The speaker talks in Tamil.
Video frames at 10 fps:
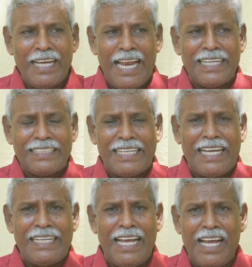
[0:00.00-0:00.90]

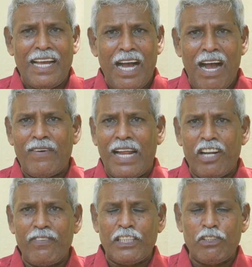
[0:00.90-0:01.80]
கலெக்டருக்கு என்ன அவர்
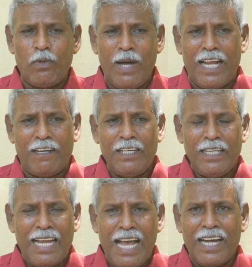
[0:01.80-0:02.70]
அறிவித்து விடுவார்
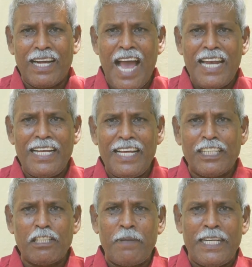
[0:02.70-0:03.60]
நாங்கள் காலையில்
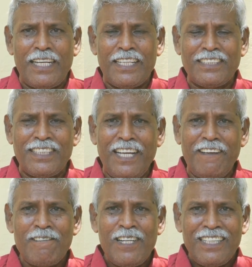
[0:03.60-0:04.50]
எட்டு மணியிலிருந்து
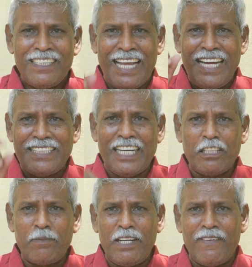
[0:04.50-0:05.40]
நைட்
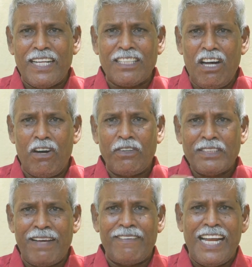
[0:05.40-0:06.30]
எட்டு மணி வரைக்கும்
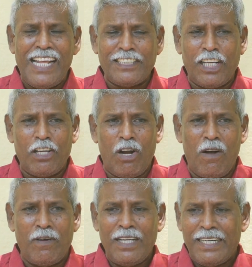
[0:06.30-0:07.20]
இந்த வேலையை
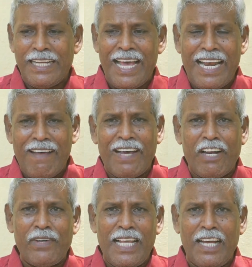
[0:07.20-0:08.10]
செய்கிறோம் நேரில்
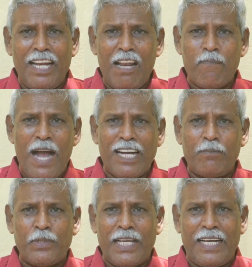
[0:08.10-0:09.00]
வரவங்களே எங்களால்
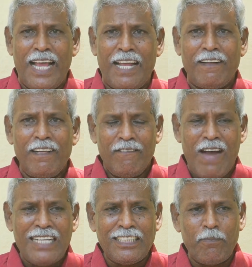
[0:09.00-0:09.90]
பார்க்க முடியல
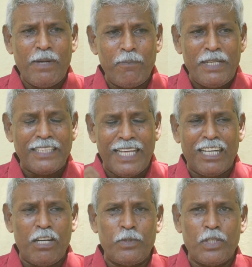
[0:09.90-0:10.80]
வாட்ஸ்அப்பை எப்படி
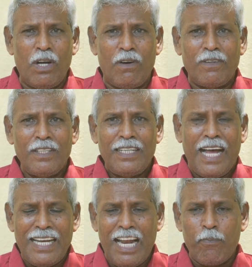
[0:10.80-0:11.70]
திறக்க முடியும்
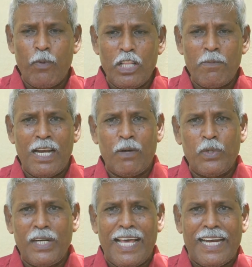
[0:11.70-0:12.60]
அதனால் போதுமான
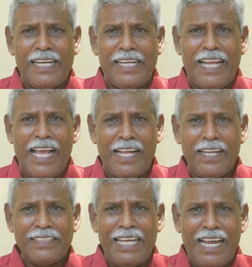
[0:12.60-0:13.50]
ஊழியர்கள் இல்லை
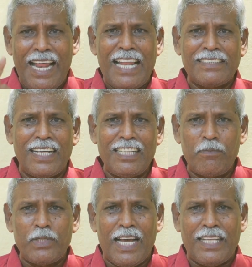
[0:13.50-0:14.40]
எங்களால் செய்ய
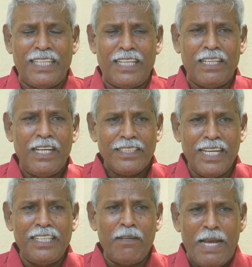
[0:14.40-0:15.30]
முடியாது
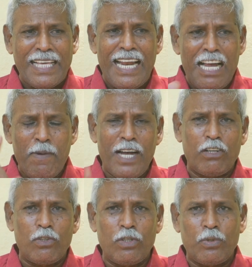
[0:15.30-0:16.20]
என்று
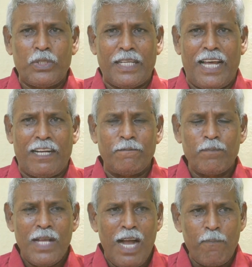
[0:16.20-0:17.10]
பகிரங்கமாக கூறுகிறார்
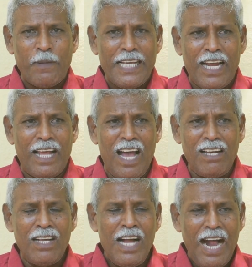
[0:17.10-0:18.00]

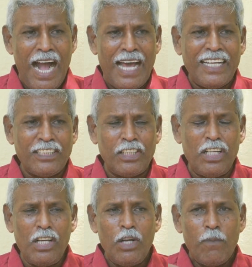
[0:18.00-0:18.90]
அப்படியானால் அரசு
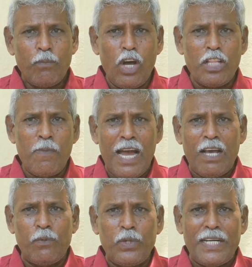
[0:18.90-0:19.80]
போதுமான
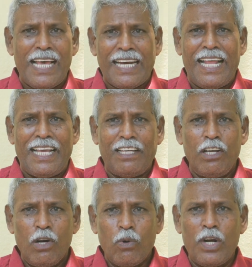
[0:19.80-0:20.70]
ஊழியர்களை
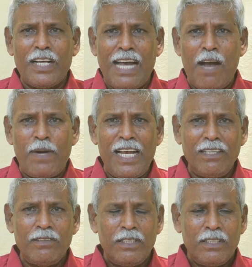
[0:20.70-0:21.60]
கொடுக்காமல்
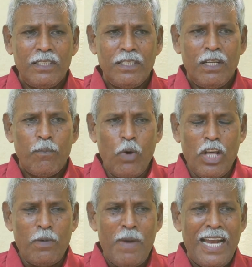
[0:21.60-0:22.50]

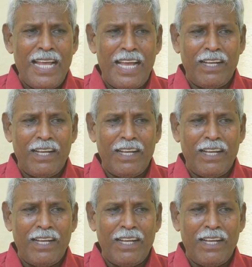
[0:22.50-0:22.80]
போதுமான